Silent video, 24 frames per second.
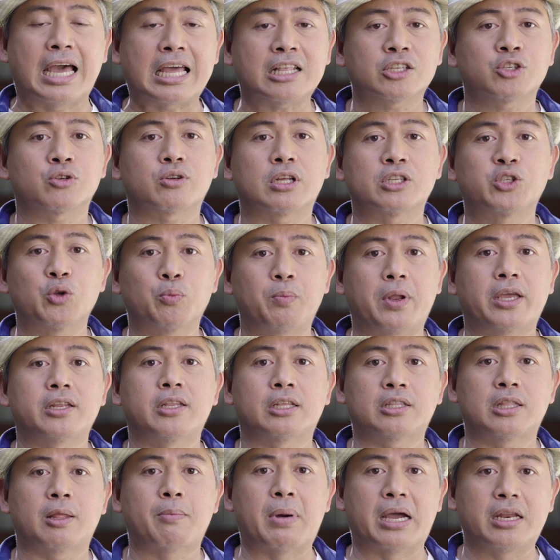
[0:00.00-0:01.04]
natural supply
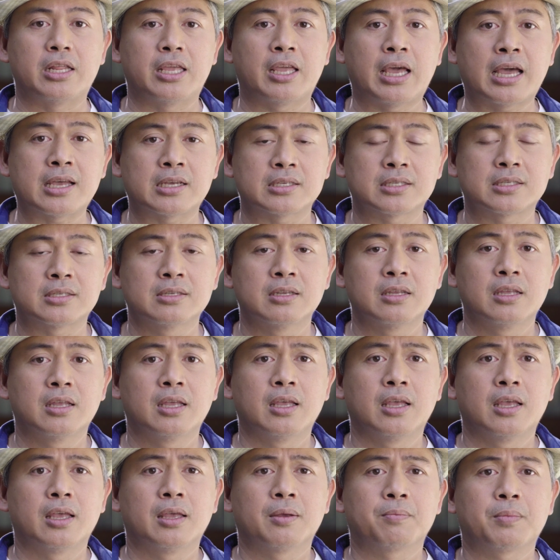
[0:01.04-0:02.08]
that the body has.
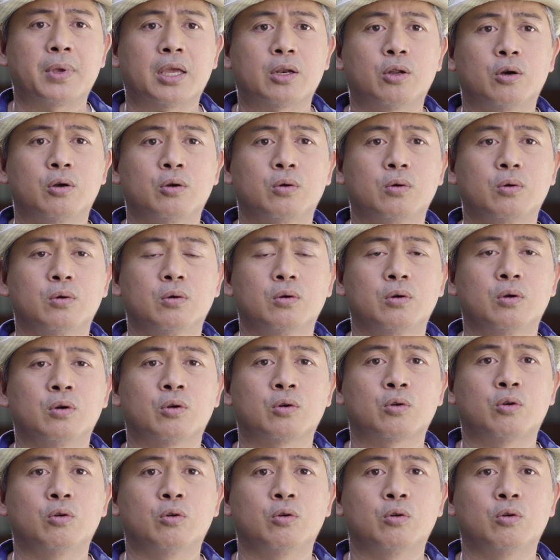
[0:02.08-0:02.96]
Pero kung